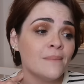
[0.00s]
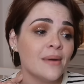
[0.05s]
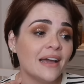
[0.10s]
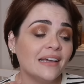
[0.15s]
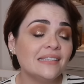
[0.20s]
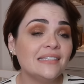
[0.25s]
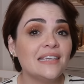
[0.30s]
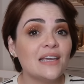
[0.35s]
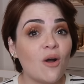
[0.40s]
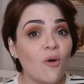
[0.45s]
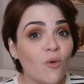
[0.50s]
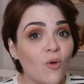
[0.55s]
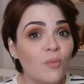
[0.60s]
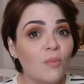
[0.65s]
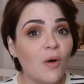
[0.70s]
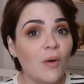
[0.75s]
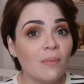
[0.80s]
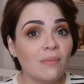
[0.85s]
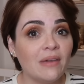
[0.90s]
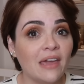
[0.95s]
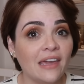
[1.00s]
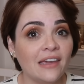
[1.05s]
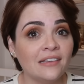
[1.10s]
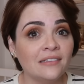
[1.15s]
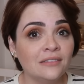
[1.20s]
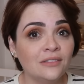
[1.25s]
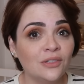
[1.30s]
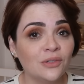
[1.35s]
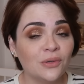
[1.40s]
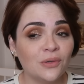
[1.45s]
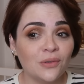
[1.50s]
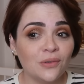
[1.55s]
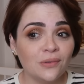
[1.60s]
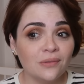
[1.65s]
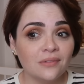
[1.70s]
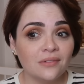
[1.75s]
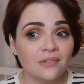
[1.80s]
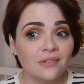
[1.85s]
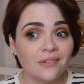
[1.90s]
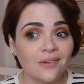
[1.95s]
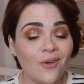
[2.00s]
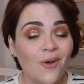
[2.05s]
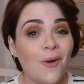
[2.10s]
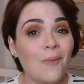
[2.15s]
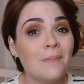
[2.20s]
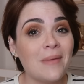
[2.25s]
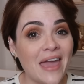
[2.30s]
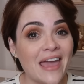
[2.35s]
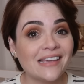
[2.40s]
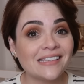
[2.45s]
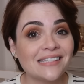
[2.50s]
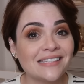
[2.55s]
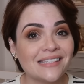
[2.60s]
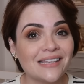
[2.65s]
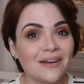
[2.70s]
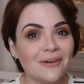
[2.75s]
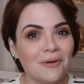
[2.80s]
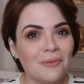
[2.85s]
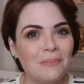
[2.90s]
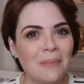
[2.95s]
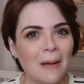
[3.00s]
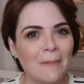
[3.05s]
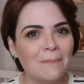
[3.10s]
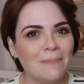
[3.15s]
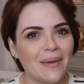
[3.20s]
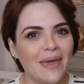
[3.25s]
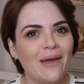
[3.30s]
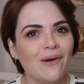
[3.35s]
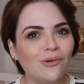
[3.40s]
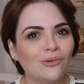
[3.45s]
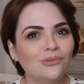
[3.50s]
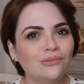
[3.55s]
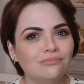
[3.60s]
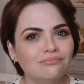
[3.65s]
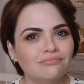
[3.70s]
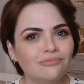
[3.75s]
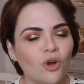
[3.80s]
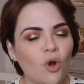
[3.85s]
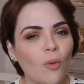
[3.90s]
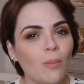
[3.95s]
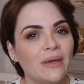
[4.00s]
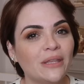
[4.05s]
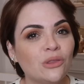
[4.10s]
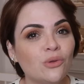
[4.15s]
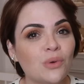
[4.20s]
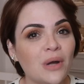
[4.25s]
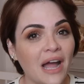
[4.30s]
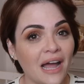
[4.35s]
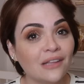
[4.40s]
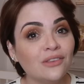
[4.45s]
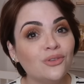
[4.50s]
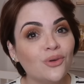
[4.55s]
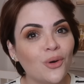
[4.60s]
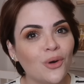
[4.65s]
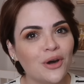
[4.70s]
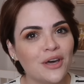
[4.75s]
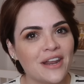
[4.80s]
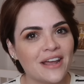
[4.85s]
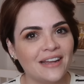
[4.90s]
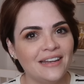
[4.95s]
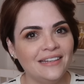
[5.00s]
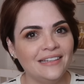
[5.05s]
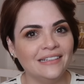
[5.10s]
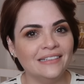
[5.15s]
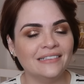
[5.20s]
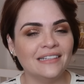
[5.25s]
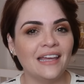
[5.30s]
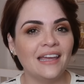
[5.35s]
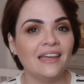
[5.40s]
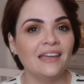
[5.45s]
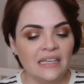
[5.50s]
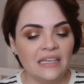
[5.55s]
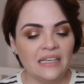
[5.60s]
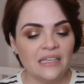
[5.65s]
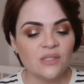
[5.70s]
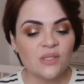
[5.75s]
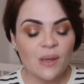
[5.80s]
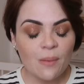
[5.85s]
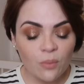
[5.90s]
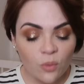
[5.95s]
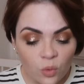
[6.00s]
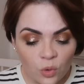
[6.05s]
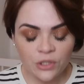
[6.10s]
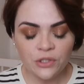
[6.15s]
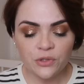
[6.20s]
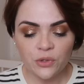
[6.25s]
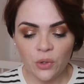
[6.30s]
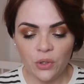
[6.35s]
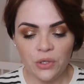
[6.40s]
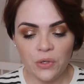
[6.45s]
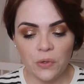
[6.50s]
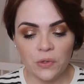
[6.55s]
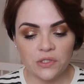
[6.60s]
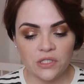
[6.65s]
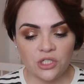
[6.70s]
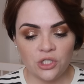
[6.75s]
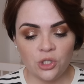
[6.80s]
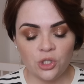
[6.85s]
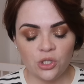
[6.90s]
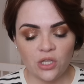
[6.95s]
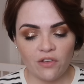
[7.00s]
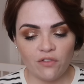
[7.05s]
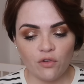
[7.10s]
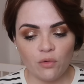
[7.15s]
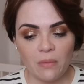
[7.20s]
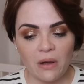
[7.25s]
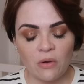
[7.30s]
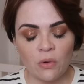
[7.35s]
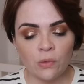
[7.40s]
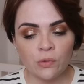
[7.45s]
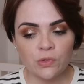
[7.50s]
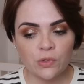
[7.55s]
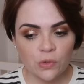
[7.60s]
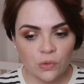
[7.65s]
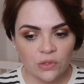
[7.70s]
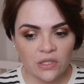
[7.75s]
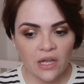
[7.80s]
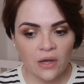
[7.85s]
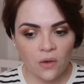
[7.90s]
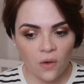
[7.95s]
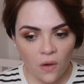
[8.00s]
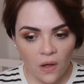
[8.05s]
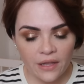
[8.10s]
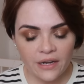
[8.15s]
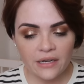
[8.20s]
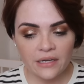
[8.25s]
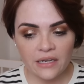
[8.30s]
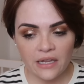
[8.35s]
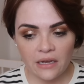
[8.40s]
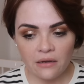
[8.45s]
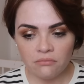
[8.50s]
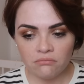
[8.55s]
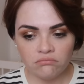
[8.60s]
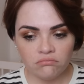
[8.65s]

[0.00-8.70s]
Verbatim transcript: Mas em algum momento começa o papel como educadora ali, né? E isso é muito curioso. A gente teve uma consulta agora, né?